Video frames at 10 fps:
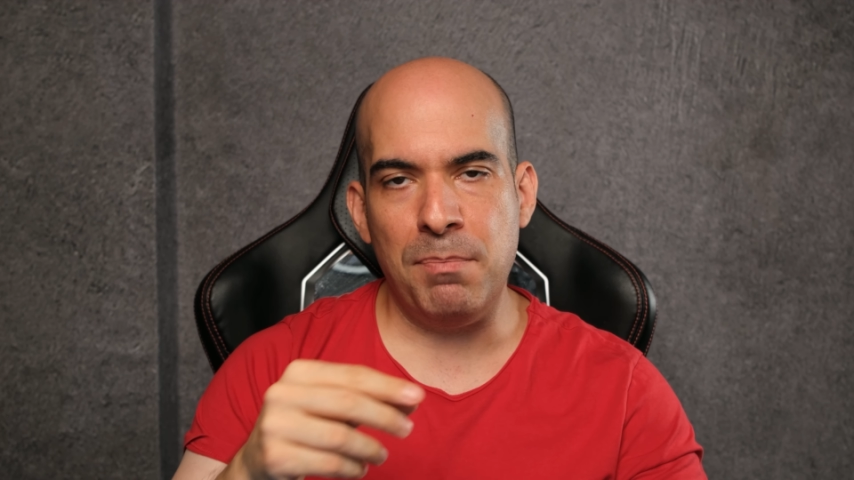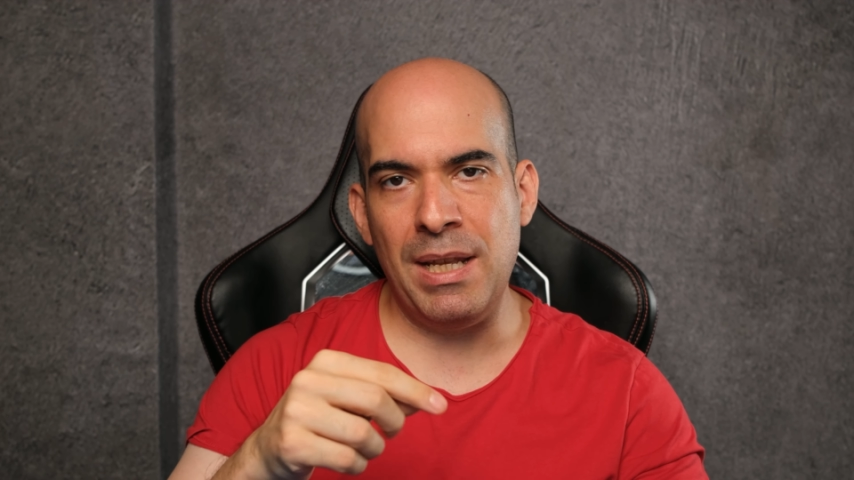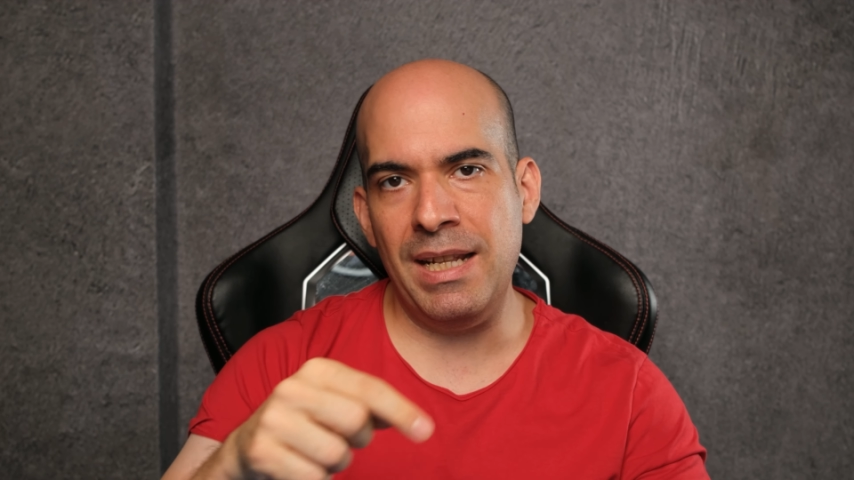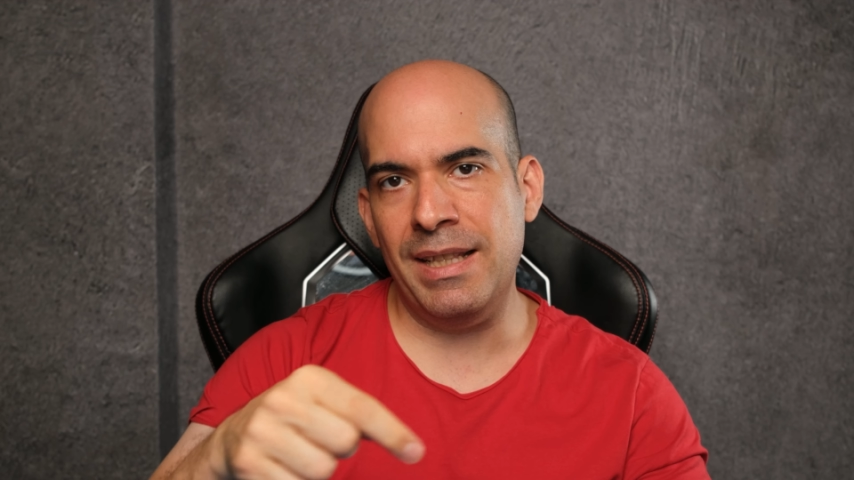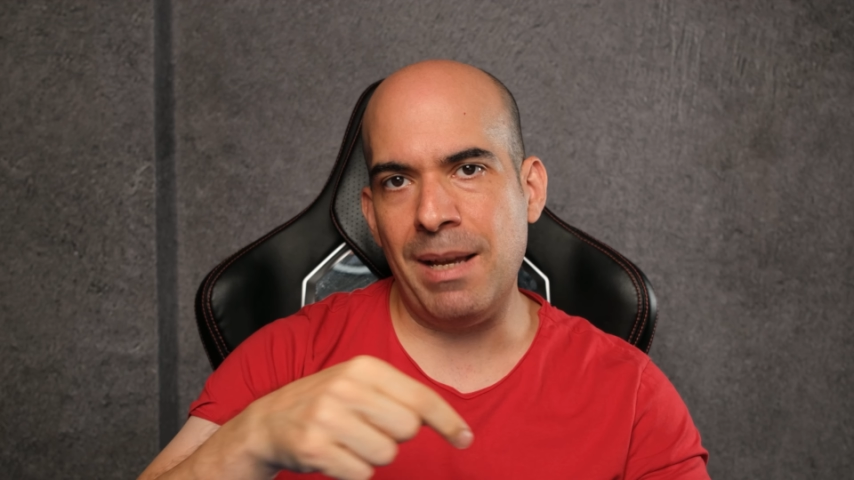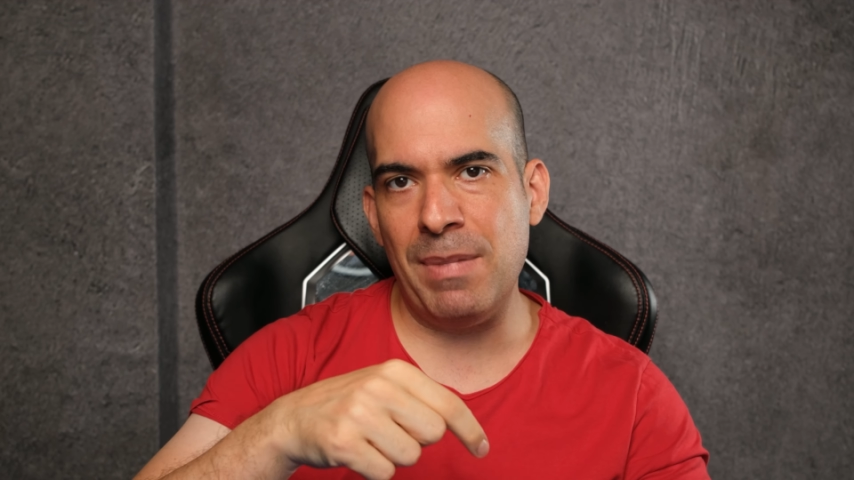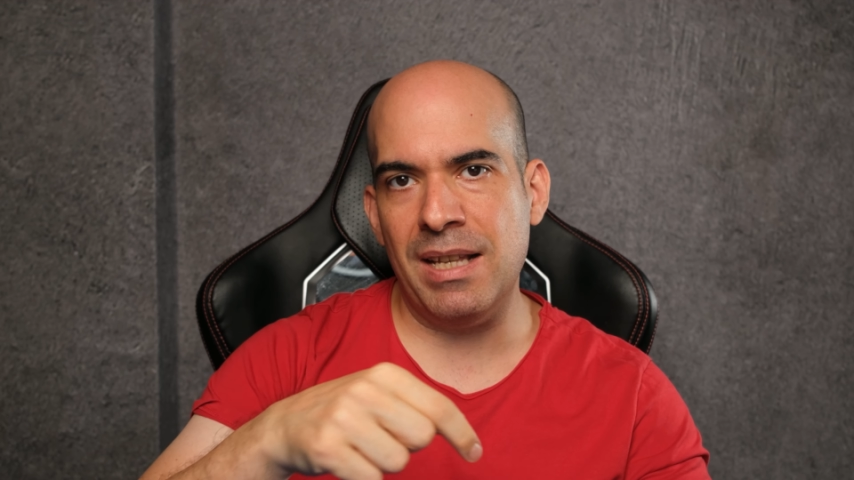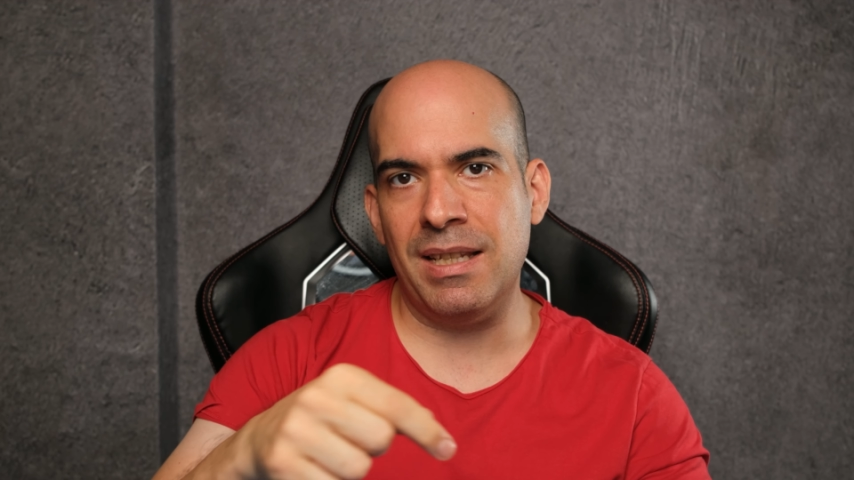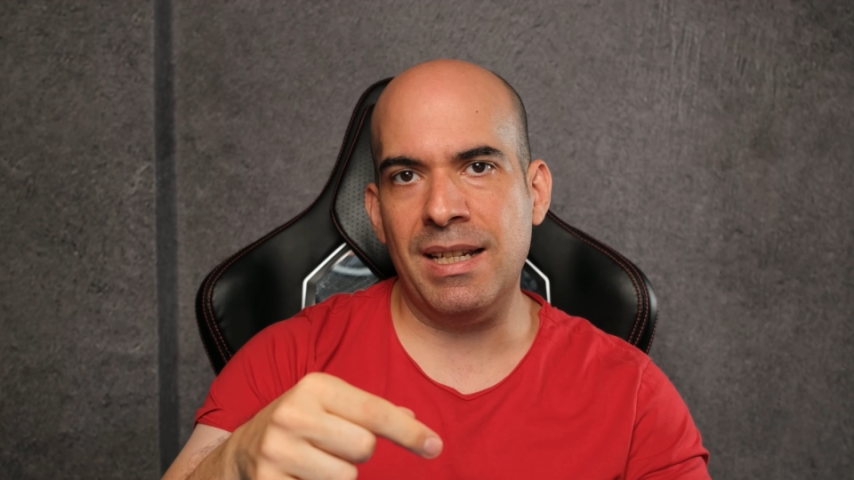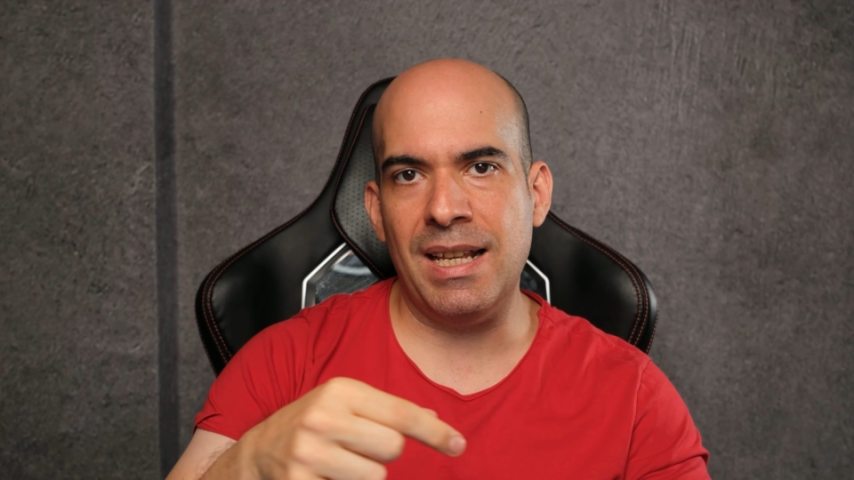Pilin
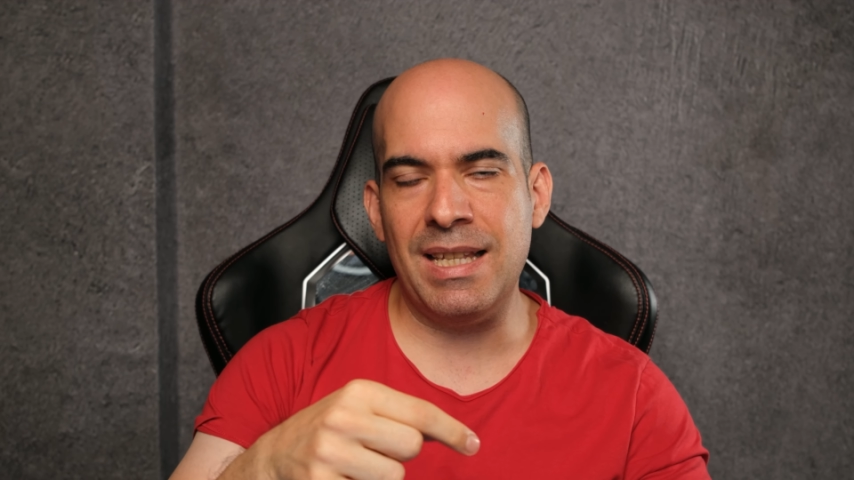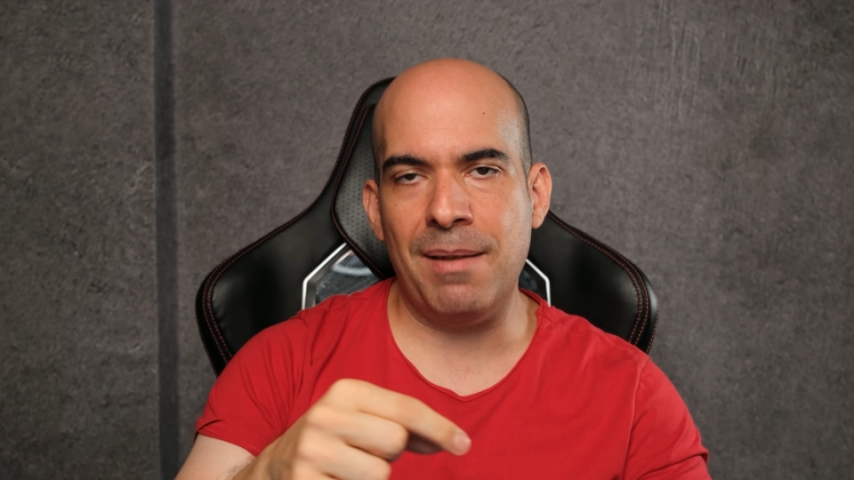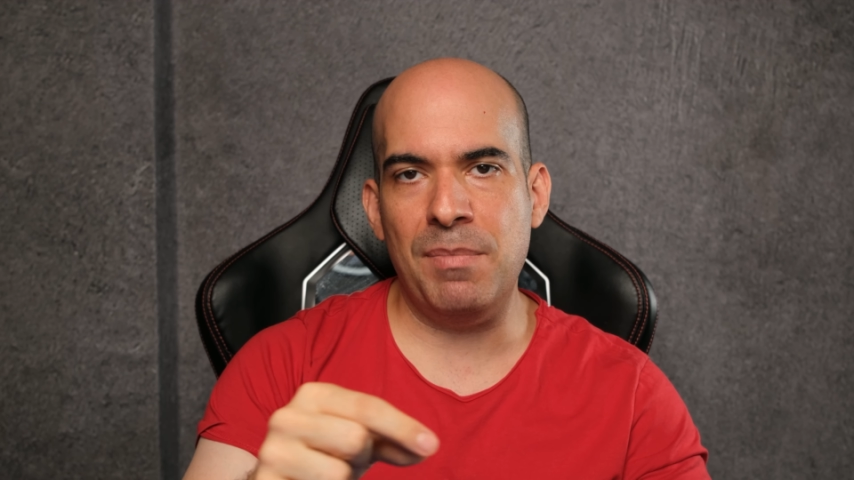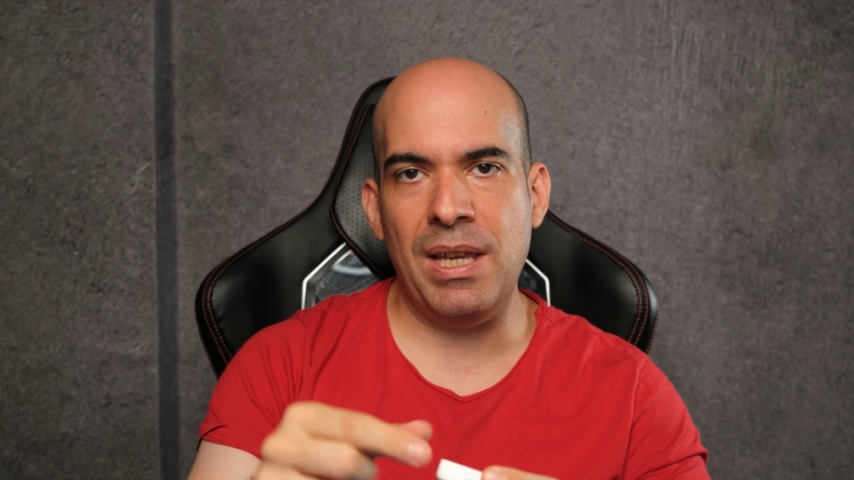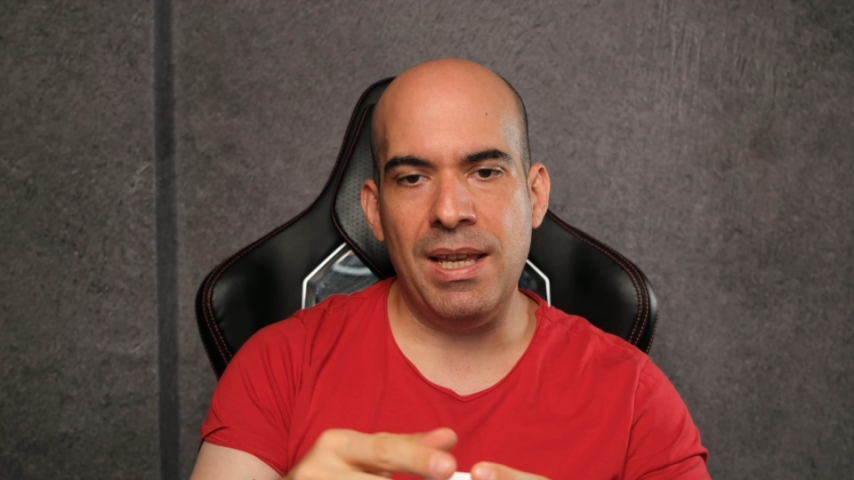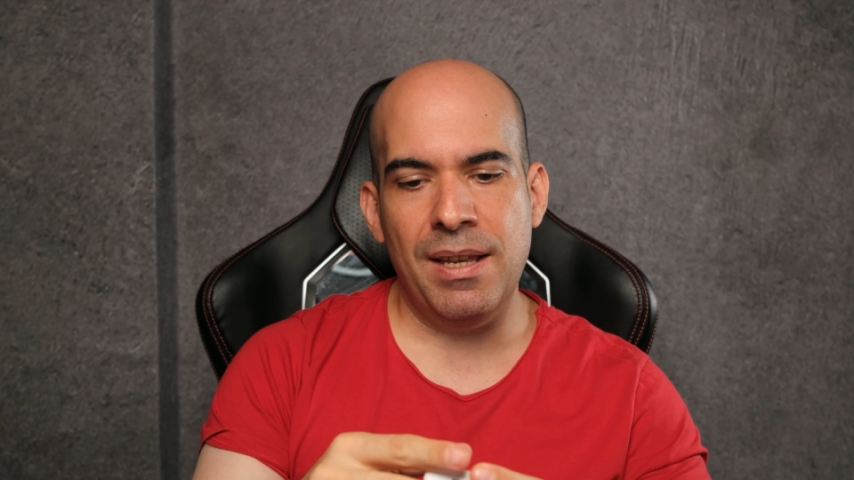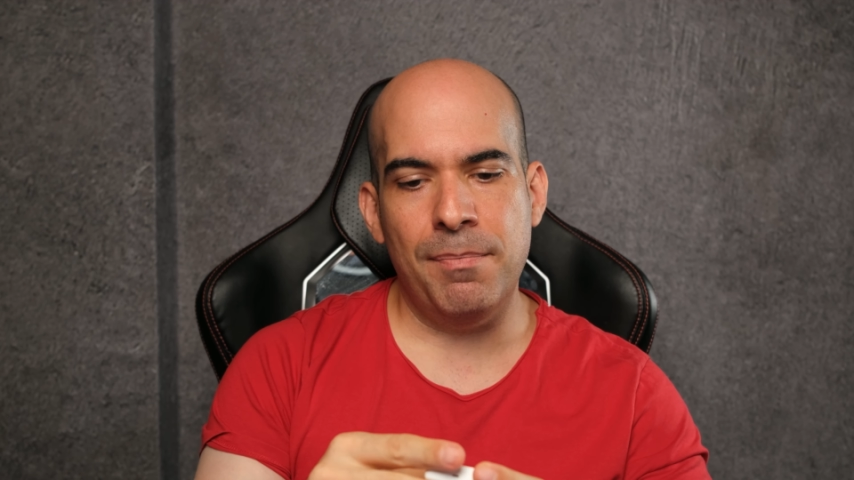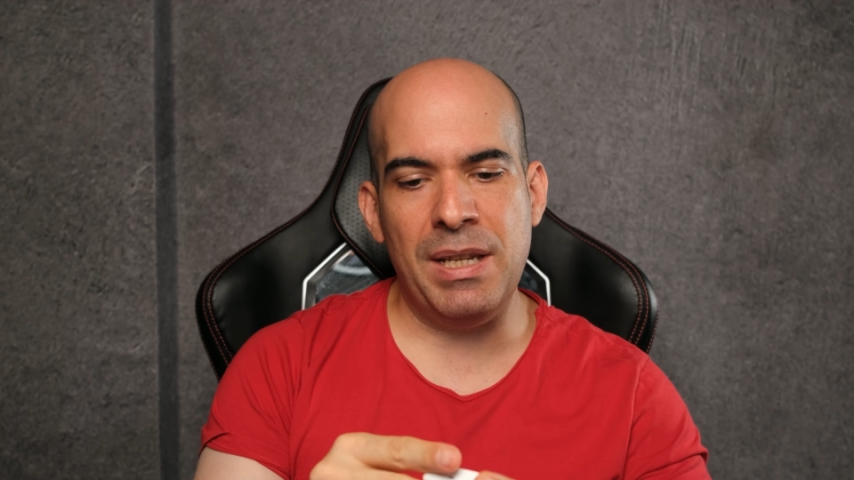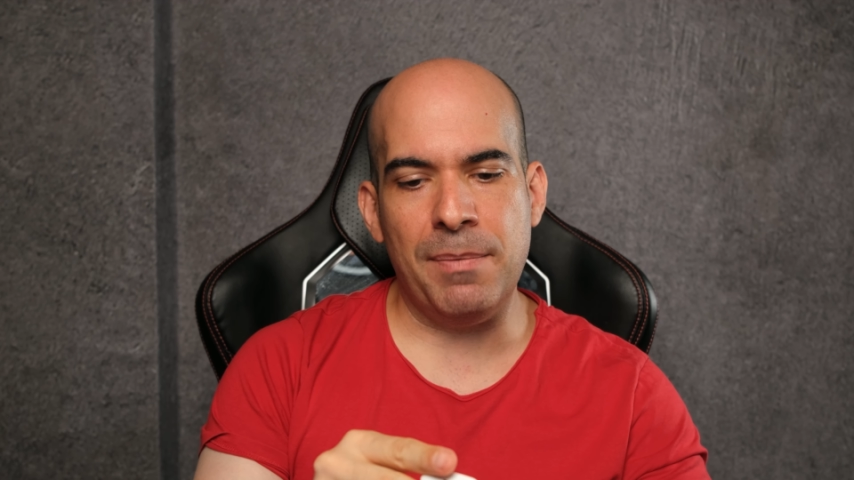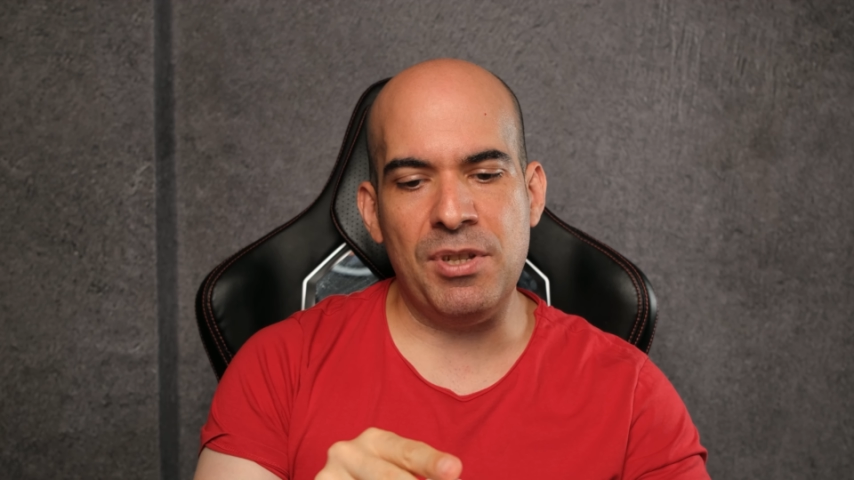temasını kesen bir
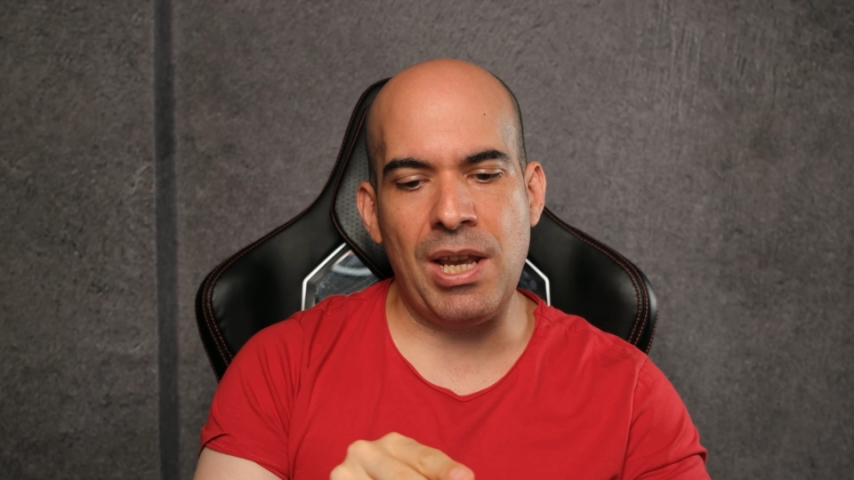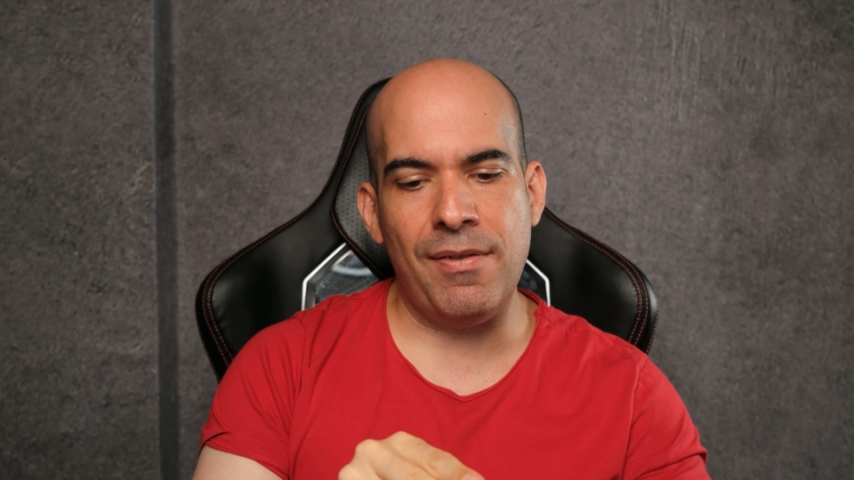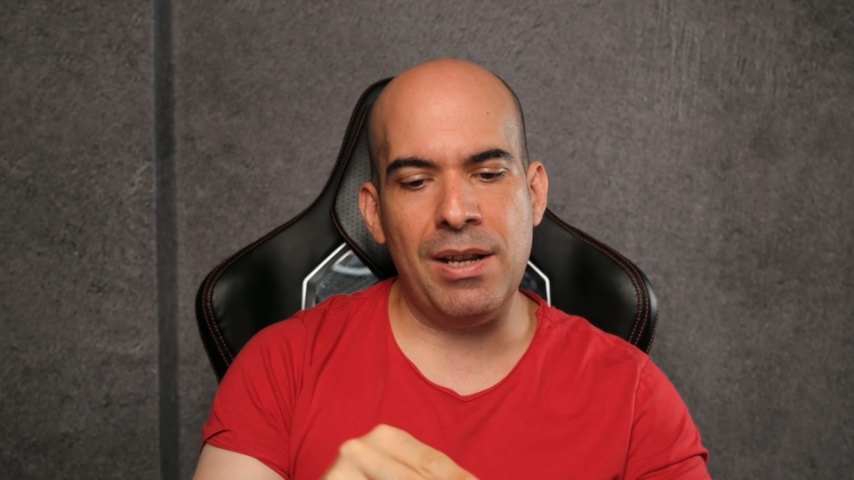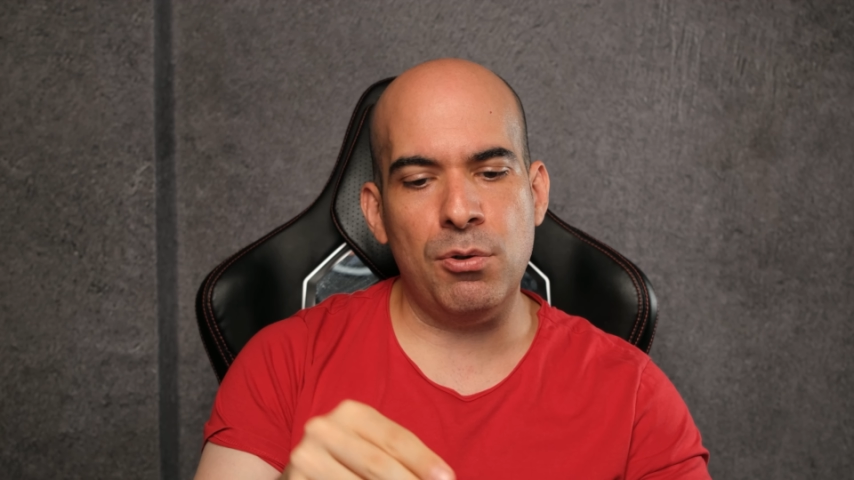minik bir şey var.